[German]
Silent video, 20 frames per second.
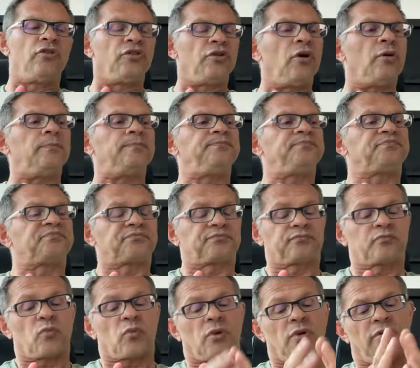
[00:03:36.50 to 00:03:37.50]
So.
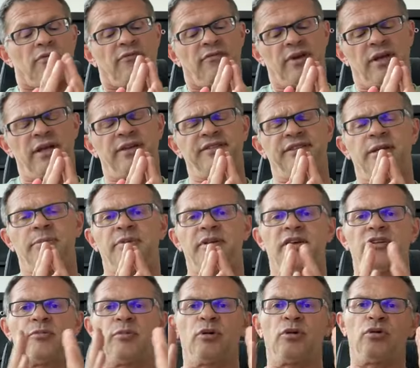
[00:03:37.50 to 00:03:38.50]
Es
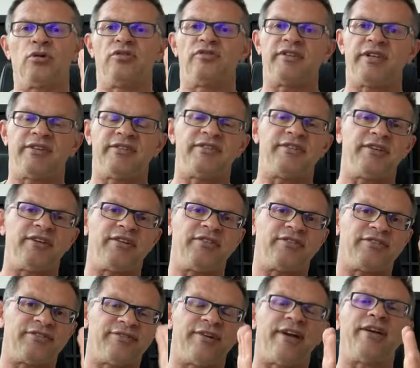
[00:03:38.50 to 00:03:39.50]
gibt erstmal
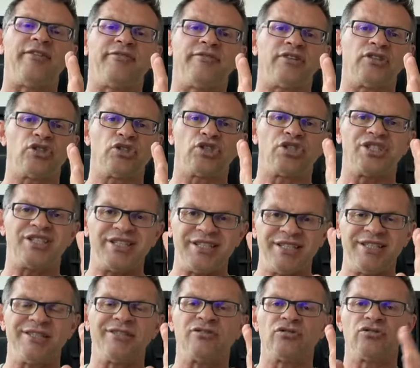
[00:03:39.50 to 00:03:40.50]
grundsätzlich zwei
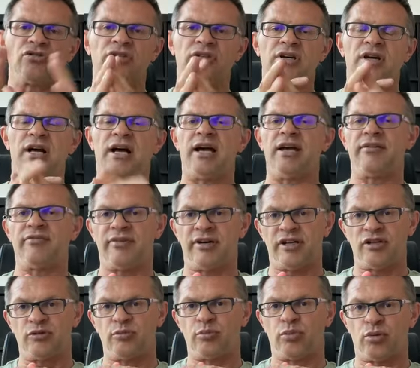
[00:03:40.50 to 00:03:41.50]
verschiedene
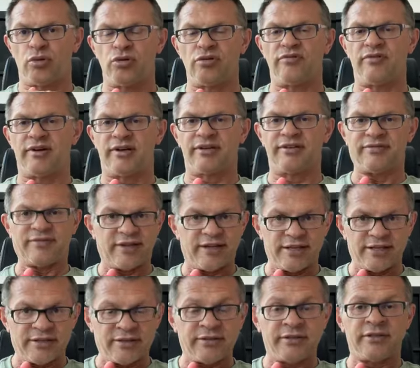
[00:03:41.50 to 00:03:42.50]

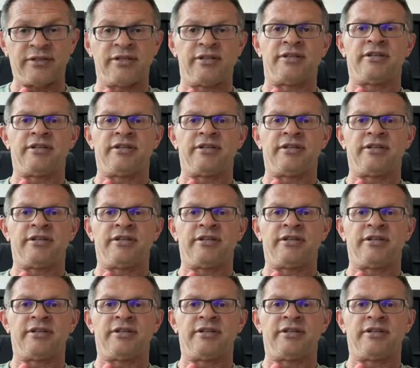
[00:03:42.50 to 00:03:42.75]
Eiweißpulverquellen.